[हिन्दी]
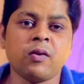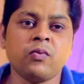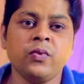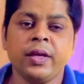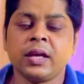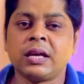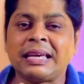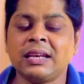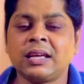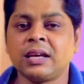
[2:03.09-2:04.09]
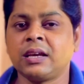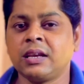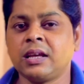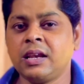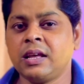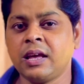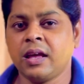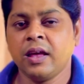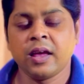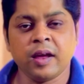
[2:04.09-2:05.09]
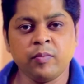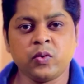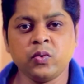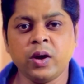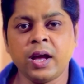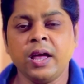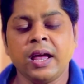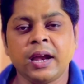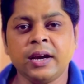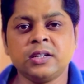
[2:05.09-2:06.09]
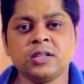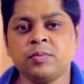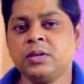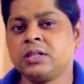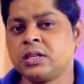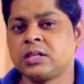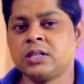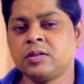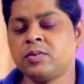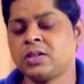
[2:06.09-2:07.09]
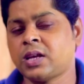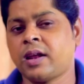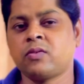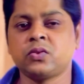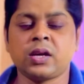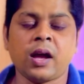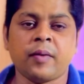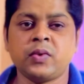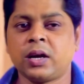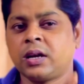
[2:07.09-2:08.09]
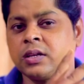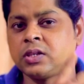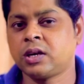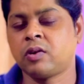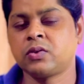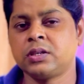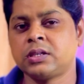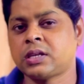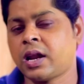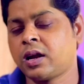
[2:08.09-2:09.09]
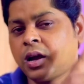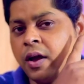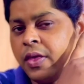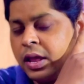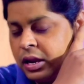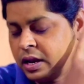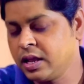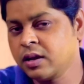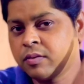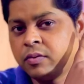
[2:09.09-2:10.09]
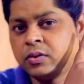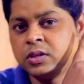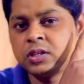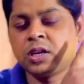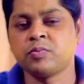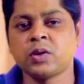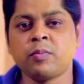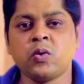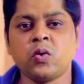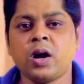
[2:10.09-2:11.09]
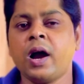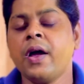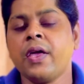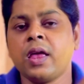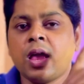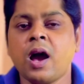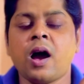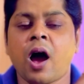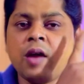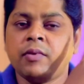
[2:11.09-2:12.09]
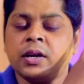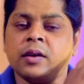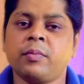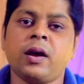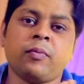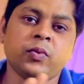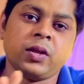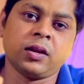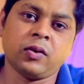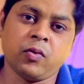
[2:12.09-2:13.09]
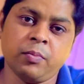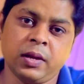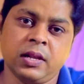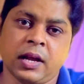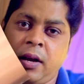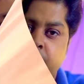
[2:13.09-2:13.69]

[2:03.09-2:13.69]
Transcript: हूँ कि किनके किनके लिए एम टू है एट जी बी सिक्सटीन जी बी सारा कुछ है आप जाकर के चेकआउट कीजिए सारा का लिंक डिस्क्रिप्शन में होगा या आई बटन में आपको देखने को मिल जाएगा